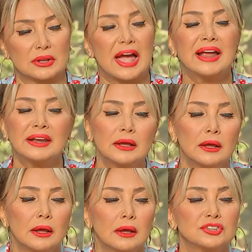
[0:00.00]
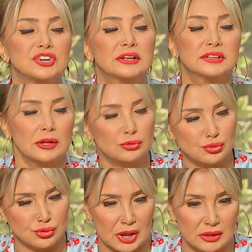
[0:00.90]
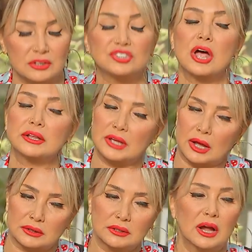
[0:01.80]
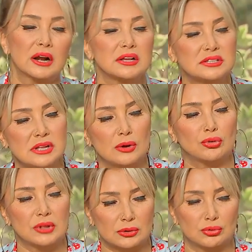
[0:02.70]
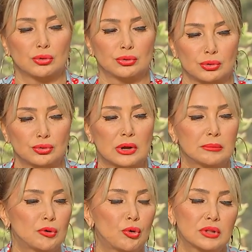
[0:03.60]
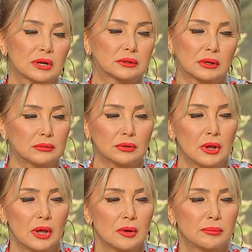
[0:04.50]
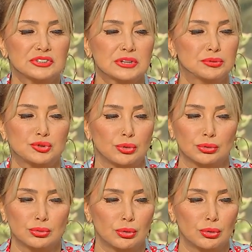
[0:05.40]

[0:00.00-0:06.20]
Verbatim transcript: Yani Şantiyatlı Şant yandı. yandı. Şant, şant yandı. yandı. Arkasından konakta oynuyorduk ama konakta başka bir şey oldu.